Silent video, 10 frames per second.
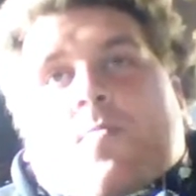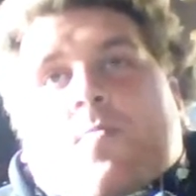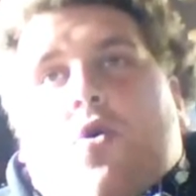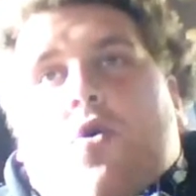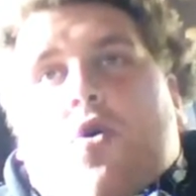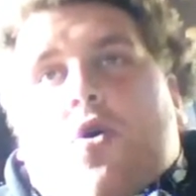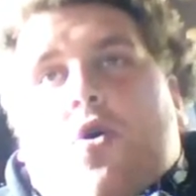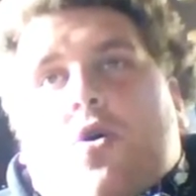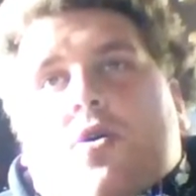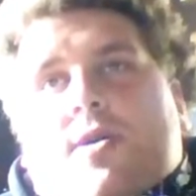
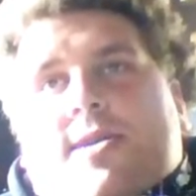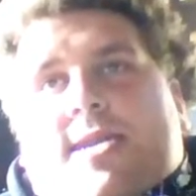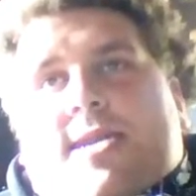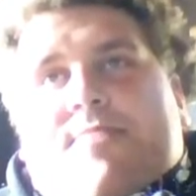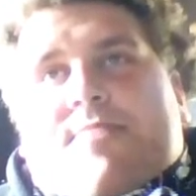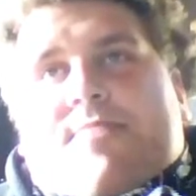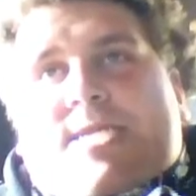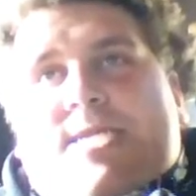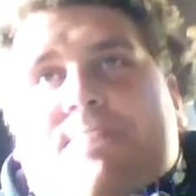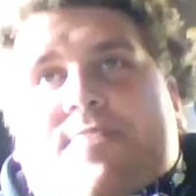Und im
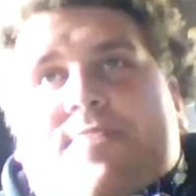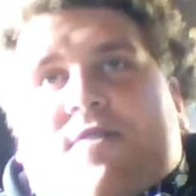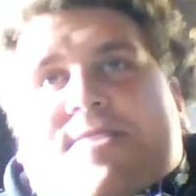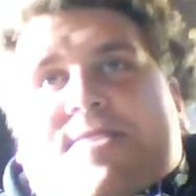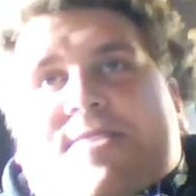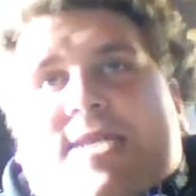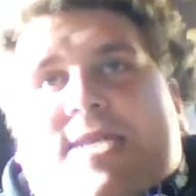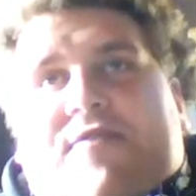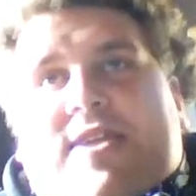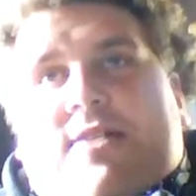Prinzip läuft es darauf
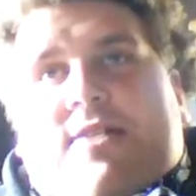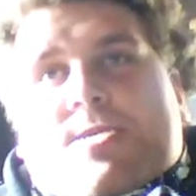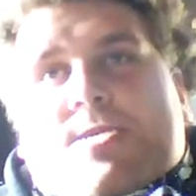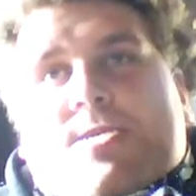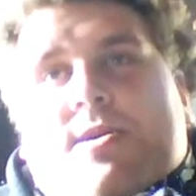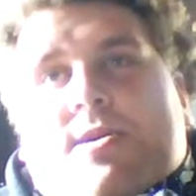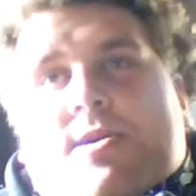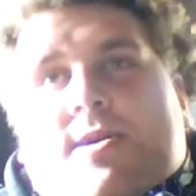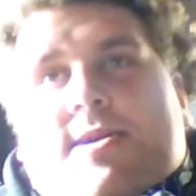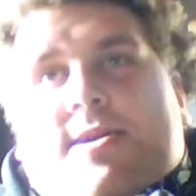hinaus,
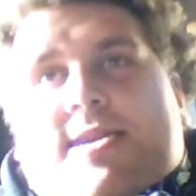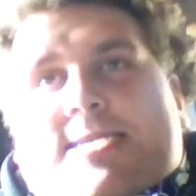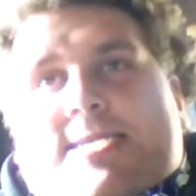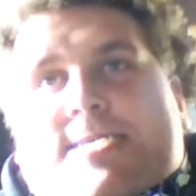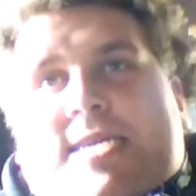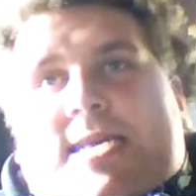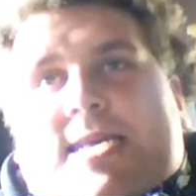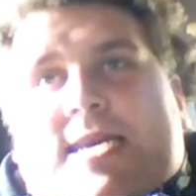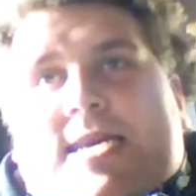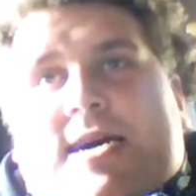dass ich
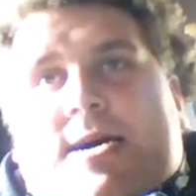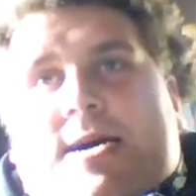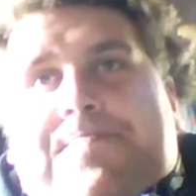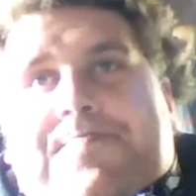da